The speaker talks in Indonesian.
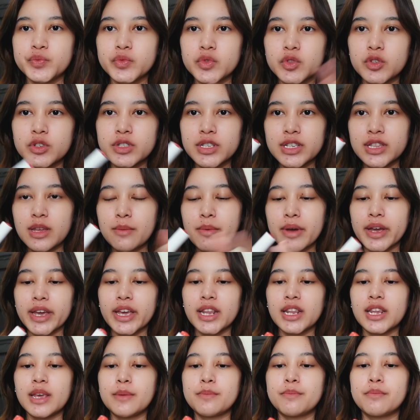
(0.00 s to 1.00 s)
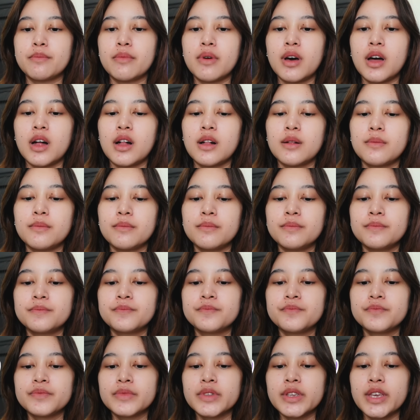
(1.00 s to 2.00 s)
Terus kita pakai lip balm
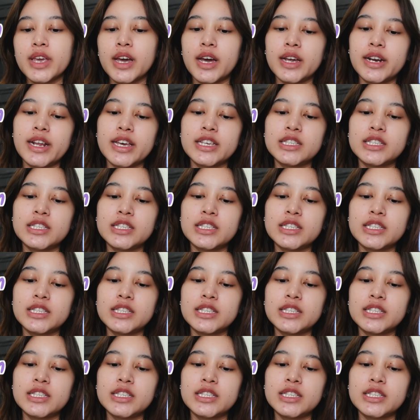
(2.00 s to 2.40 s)
yang ada